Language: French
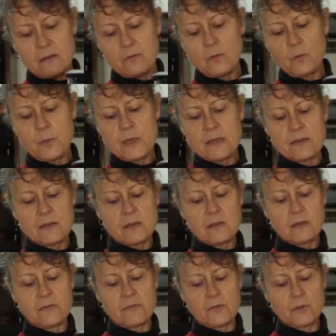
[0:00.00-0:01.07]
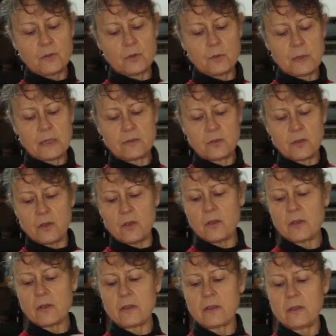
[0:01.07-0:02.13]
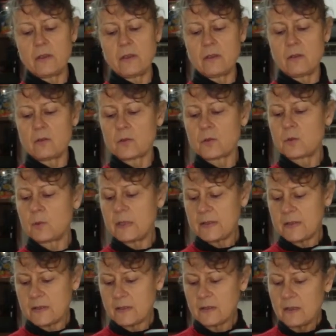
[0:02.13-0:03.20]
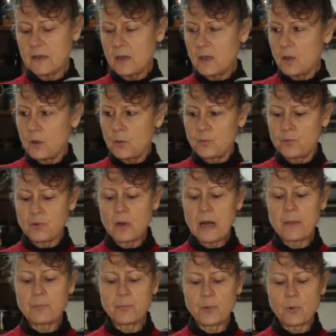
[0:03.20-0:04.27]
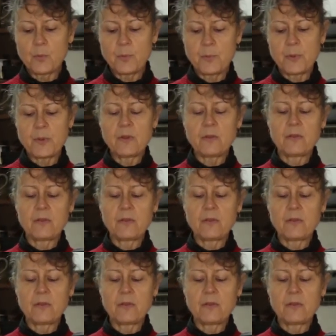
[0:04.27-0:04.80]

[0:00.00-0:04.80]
vous placez votre blender et ensuite pour la pompe